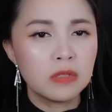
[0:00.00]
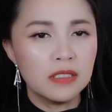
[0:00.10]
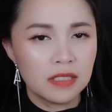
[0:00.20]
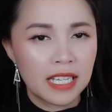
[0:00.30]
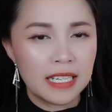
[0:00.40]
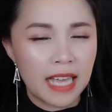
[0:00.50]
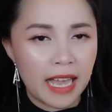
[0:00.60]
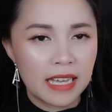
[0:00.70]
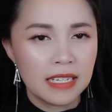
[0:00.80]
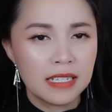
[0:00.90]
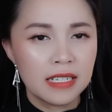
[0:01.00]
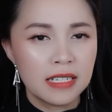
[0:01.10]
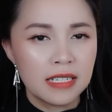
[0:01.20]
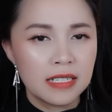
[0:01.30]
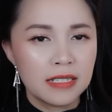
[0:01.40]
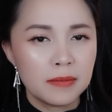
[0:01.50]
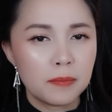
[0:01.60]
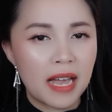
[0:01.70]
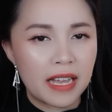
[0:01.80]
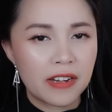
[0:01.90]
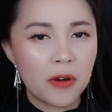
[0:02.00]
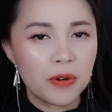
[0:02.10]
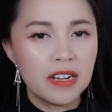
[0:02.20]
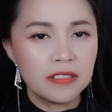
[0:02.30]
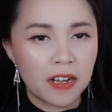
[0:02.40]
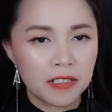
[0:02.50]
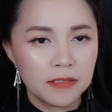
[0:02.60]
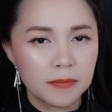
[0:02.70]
nữa thì ngã. Bà đau đớn nói.